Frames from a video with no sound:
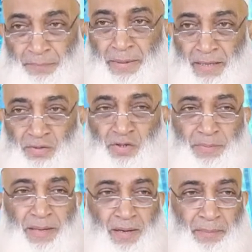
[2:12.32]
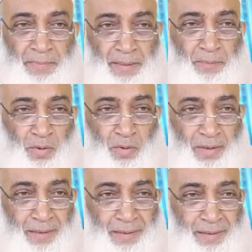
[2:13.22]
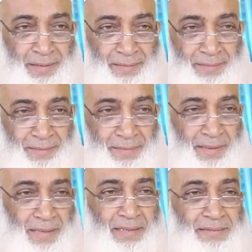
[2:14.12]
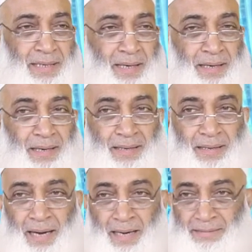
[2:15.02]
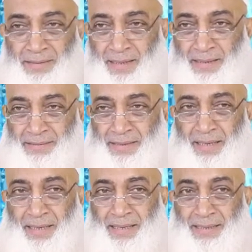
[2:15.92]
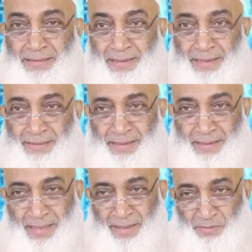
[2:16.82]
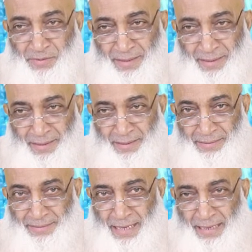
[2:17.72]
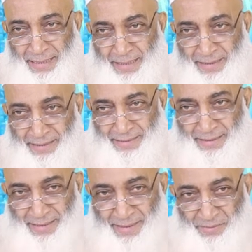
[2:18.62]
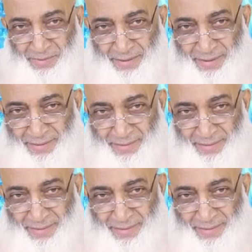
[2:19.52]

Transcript: पहले तो इस पर आप, आप गौर करें ना कि इंसान आज का इंसान किस लिए ज़िंदगी गुजार रहे हैं जाहिर के लिए ज़िंदगी गुजार रहे